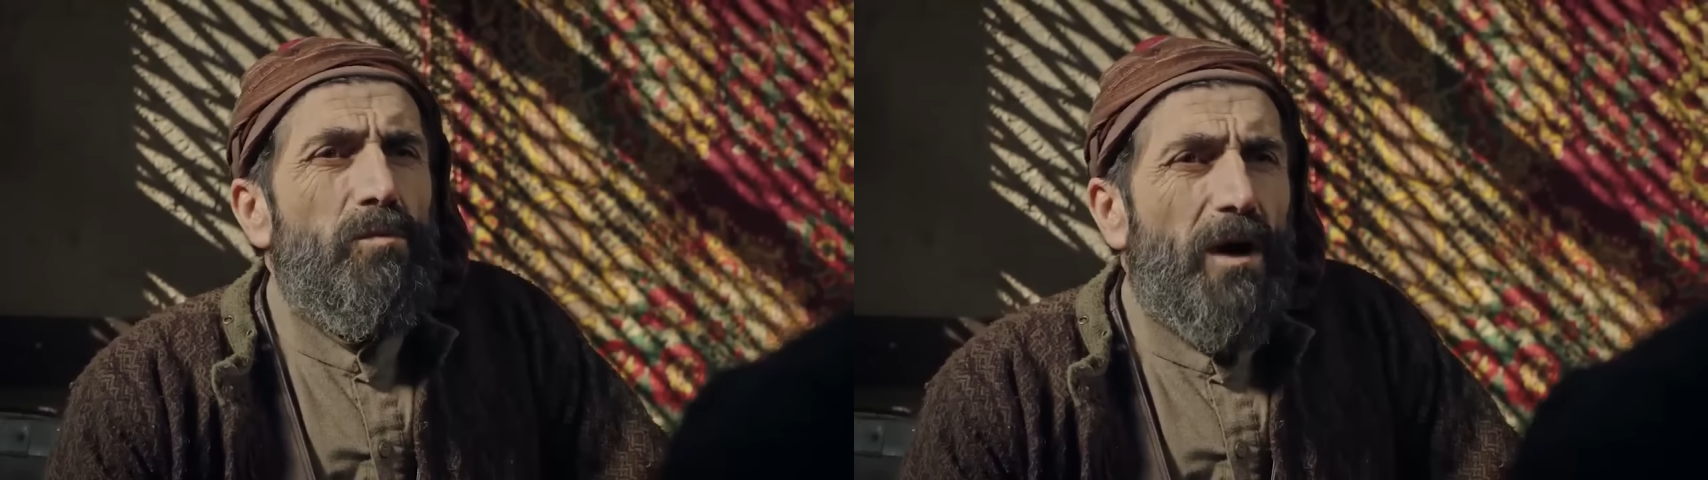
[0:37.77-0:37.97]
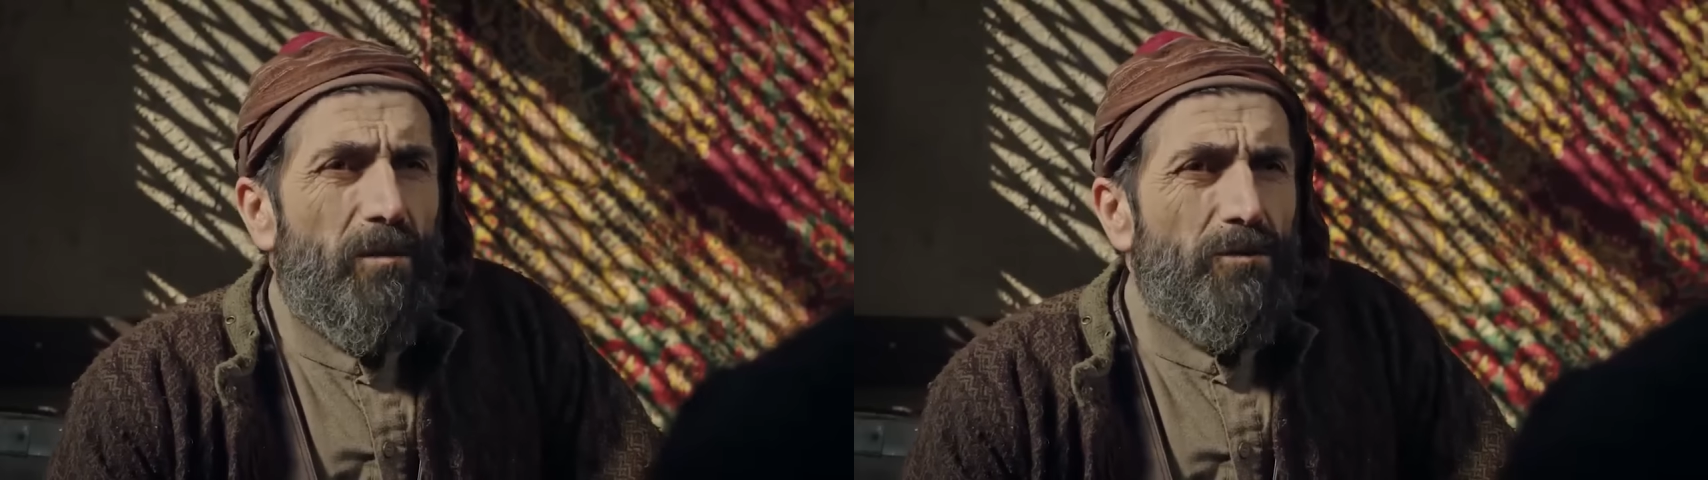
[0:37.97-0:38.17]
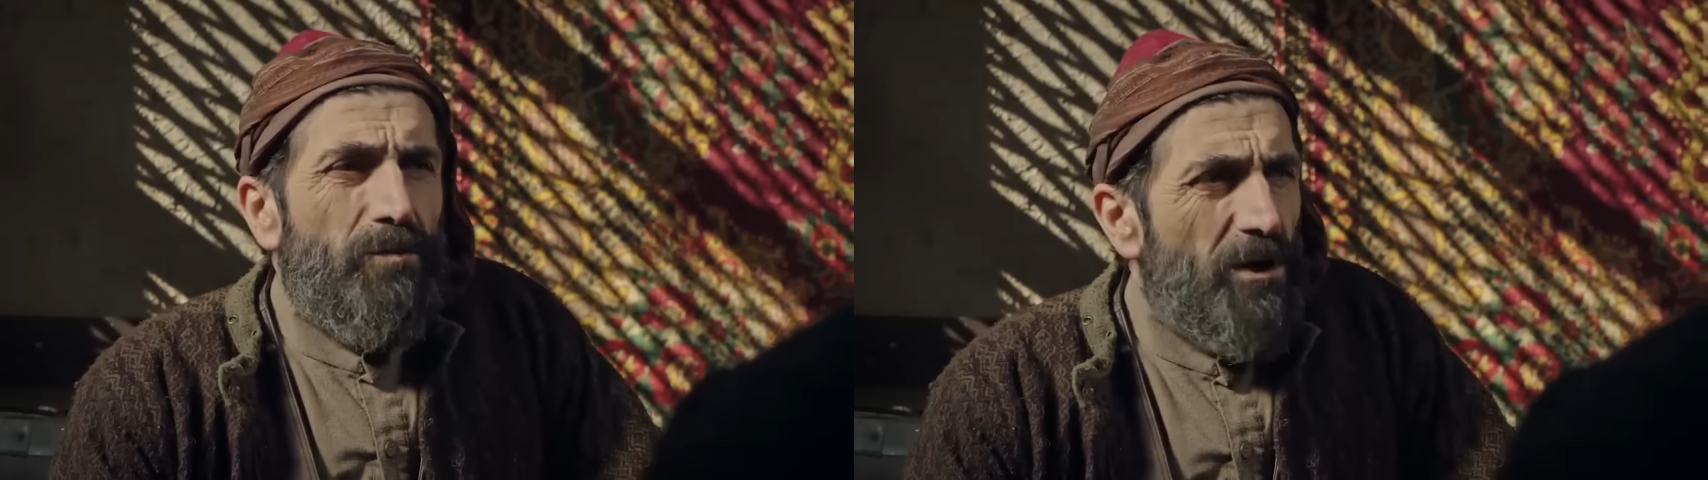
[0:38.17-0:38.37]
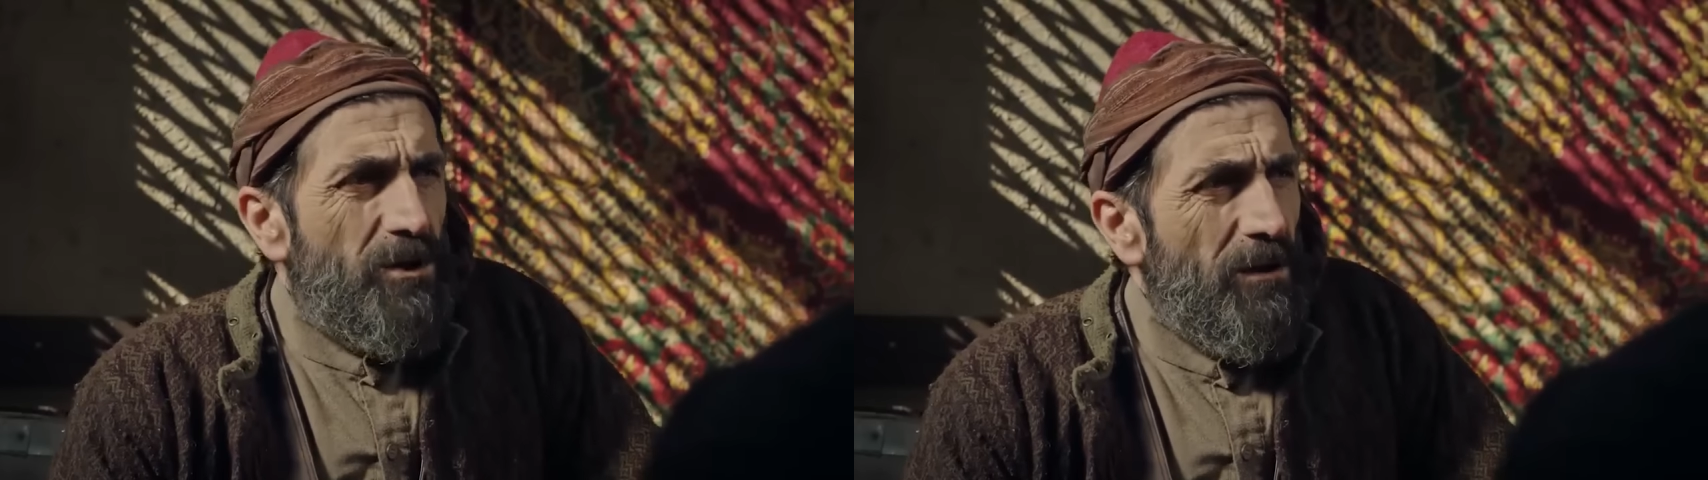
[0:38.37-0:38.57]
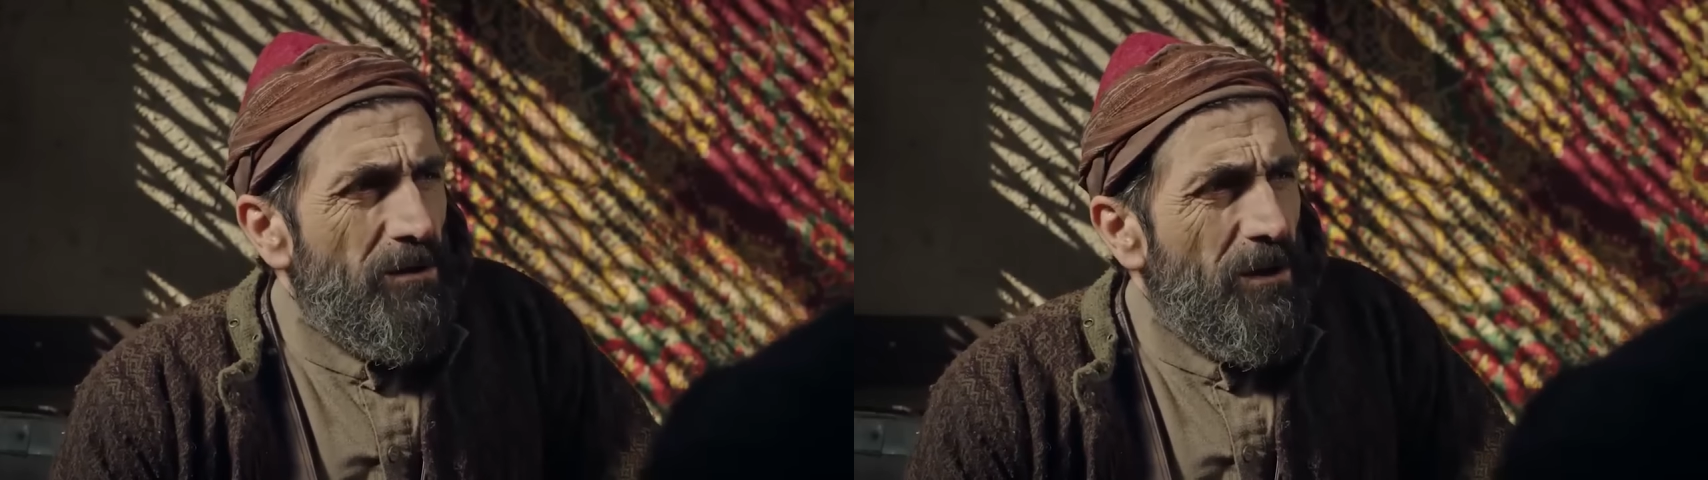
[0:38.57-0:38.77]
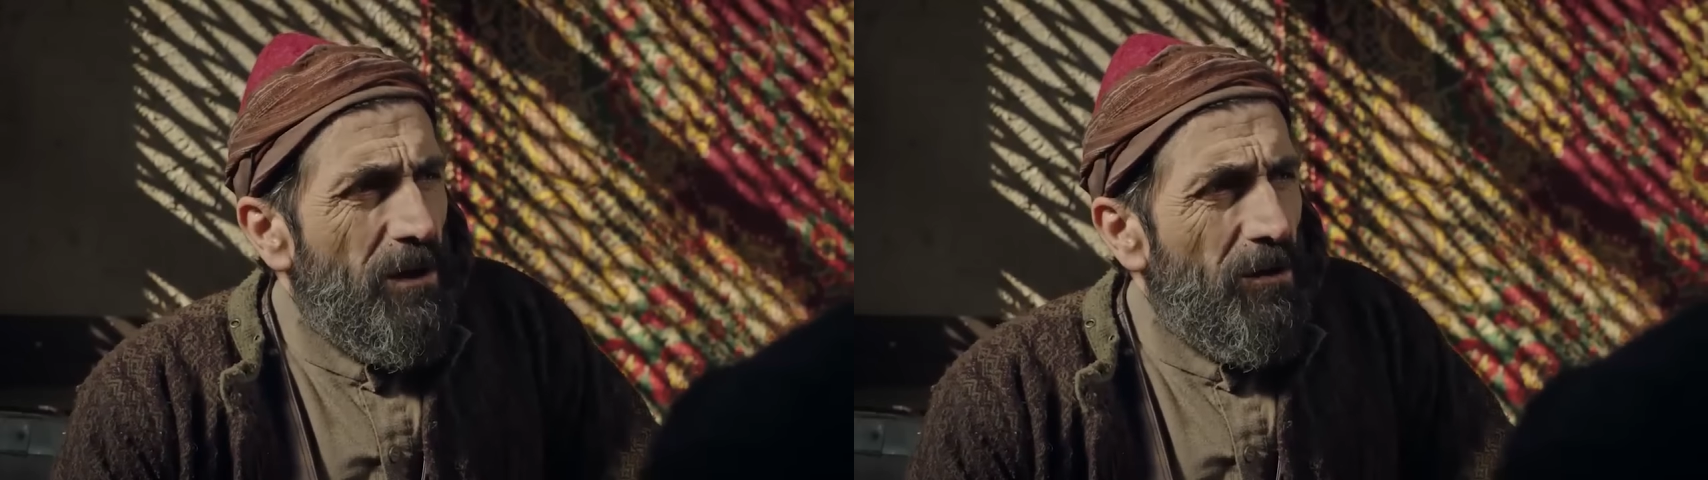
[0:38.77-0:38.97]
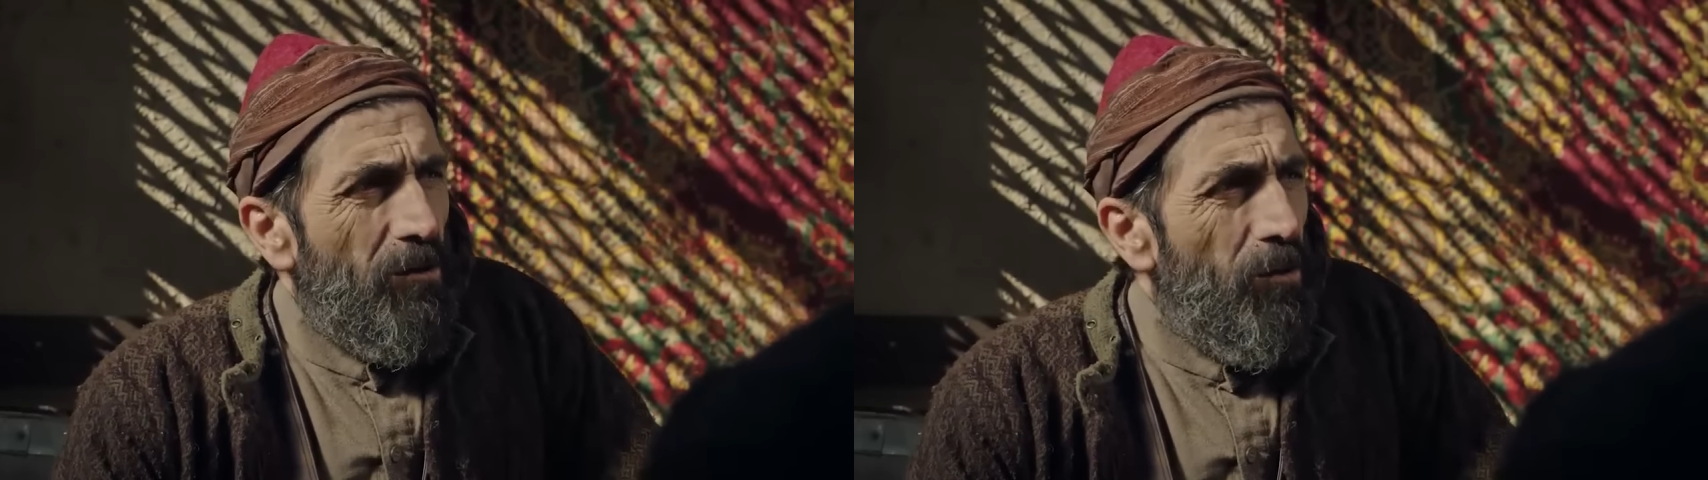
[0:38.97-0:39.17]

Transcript: Mahmut Paşa'nın da